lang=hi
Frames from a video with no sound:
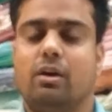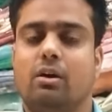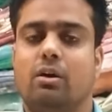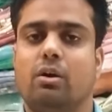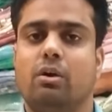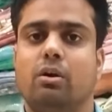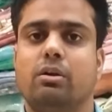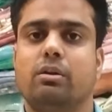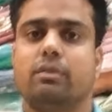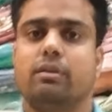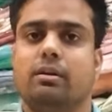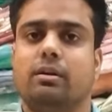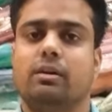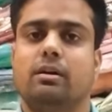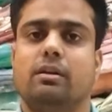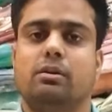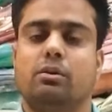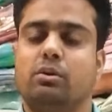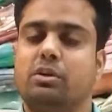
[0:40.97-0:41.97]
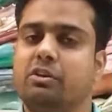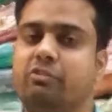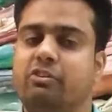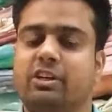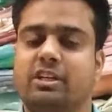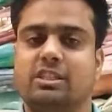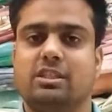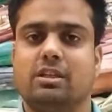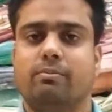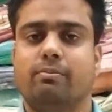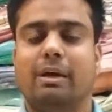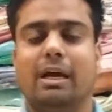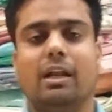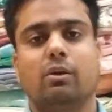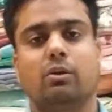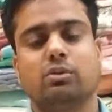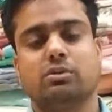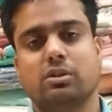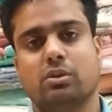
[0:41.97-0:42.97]
और नोटिफिकेशन बेल
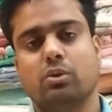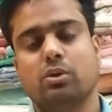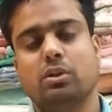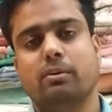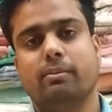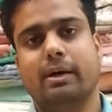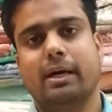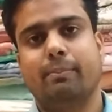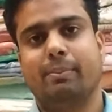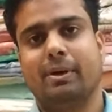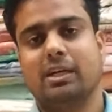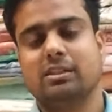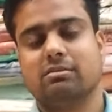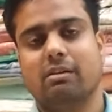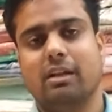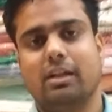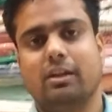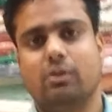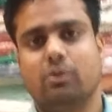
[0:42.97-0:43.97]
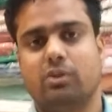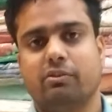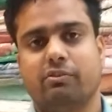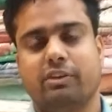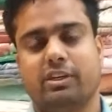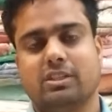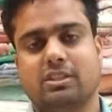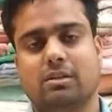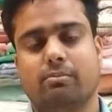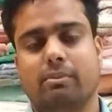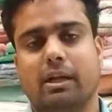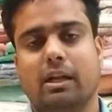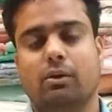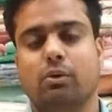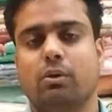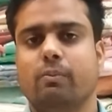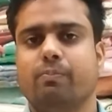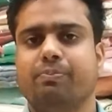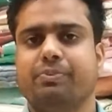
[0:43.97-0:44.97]
को जरूर दबाए पास वाले नोटिफिकेशन बेल
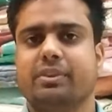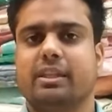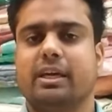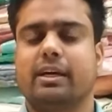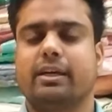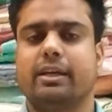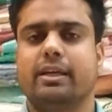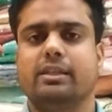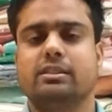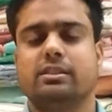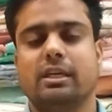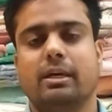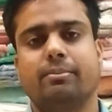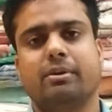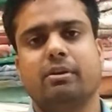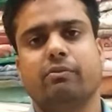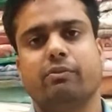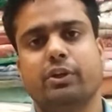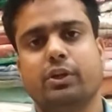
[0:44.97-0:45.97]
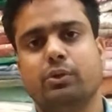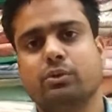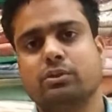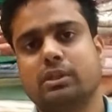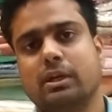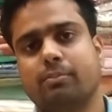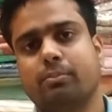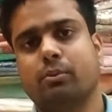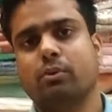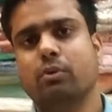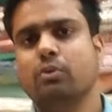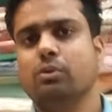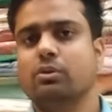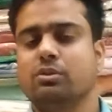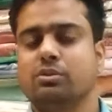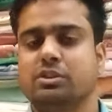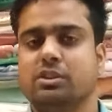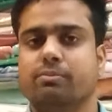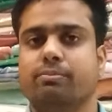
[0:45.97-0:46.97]
को ताकि इस टाइप के वीडियोज आपको
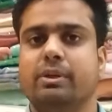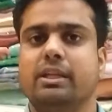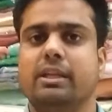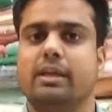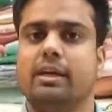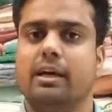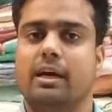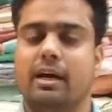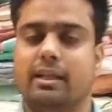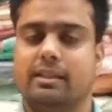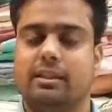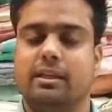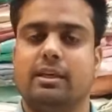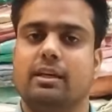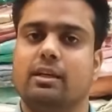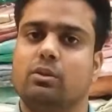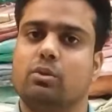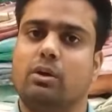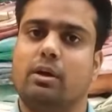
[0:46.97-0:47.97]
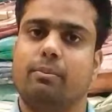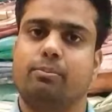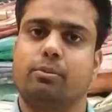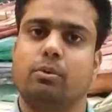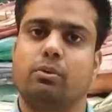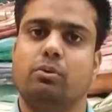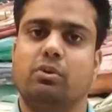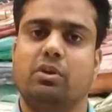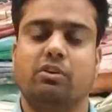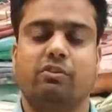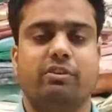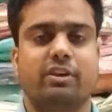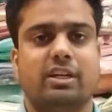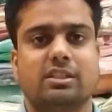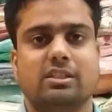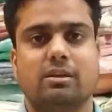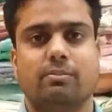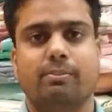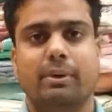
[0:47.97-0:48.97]
जब भी आते हैं तो आपको
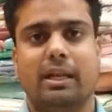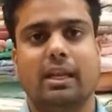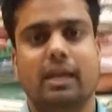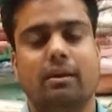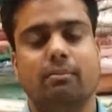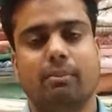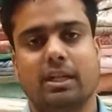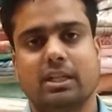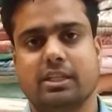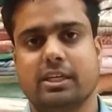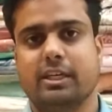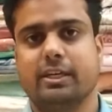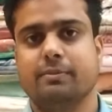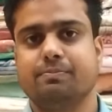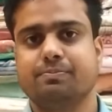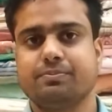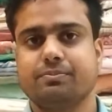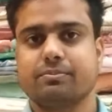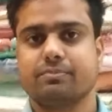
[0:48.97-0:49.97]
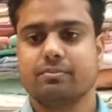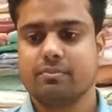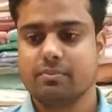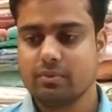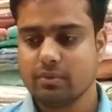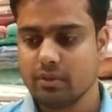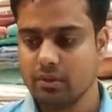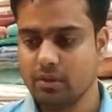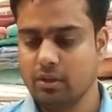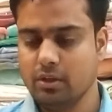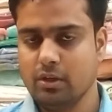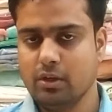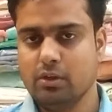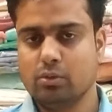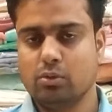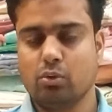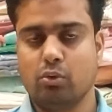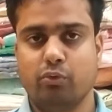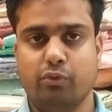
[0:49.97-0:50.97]
नोटिफिकेशन पहले ही मिल जाए
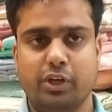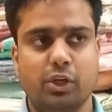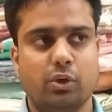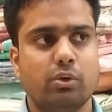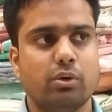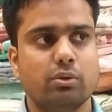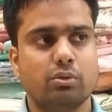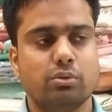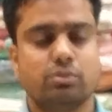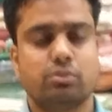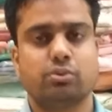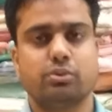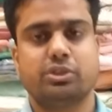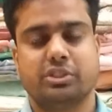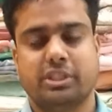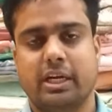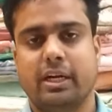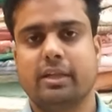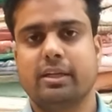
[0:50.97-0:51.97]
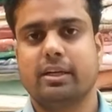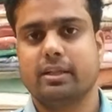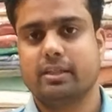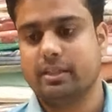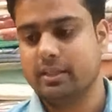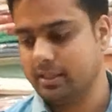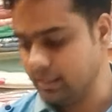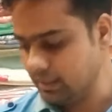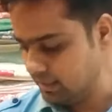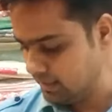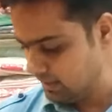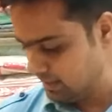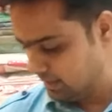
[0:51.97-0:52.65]
तो वीडियो को दोस्तों स्टार्ट करते हैं